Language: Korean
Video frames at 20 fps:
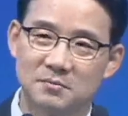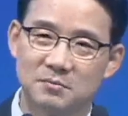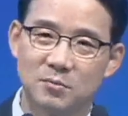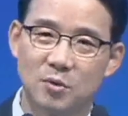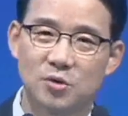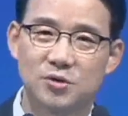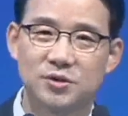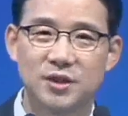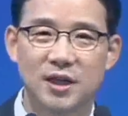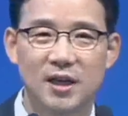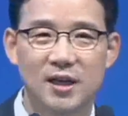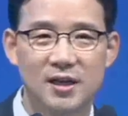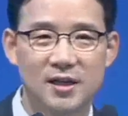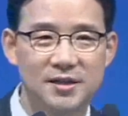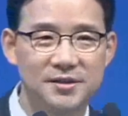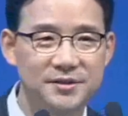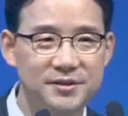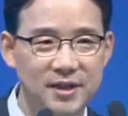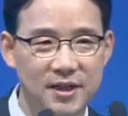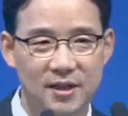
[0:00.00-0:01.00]
목사의
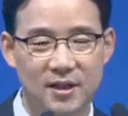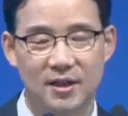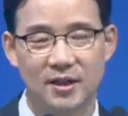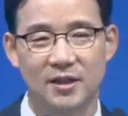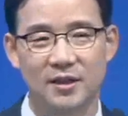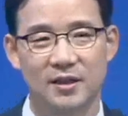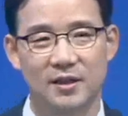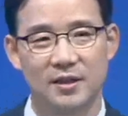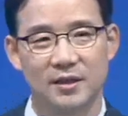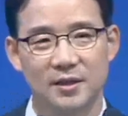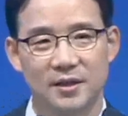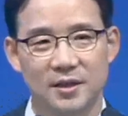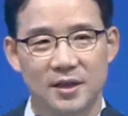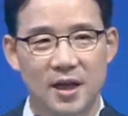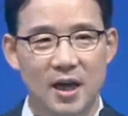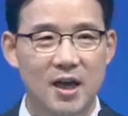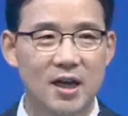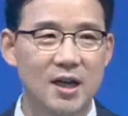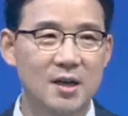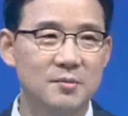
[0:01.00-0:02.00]
일생이
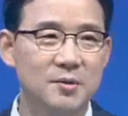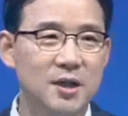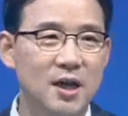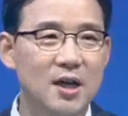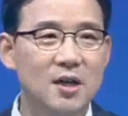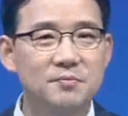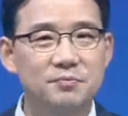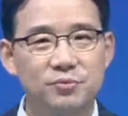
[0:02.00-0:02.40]
하나님이 나를